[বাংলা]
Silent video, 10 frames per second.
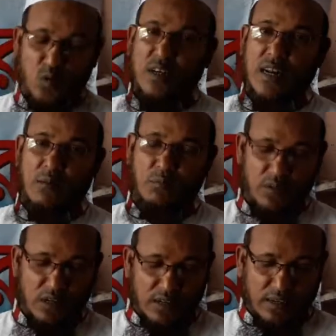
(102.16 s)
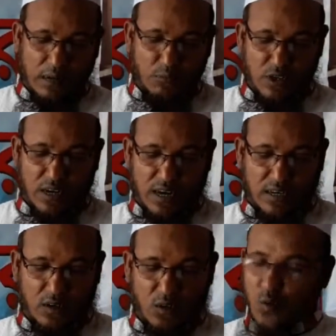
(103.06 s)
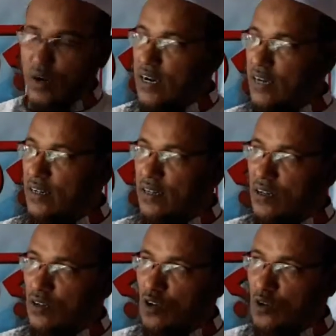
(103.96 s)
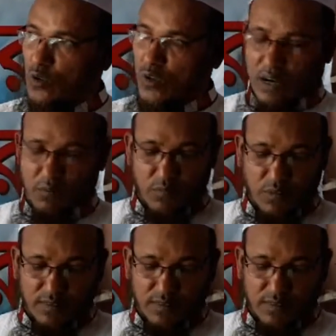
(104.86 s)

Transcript: কুড়িগ্রাম লালমনিরহাট নোয়াখালী চট্টগ্রাম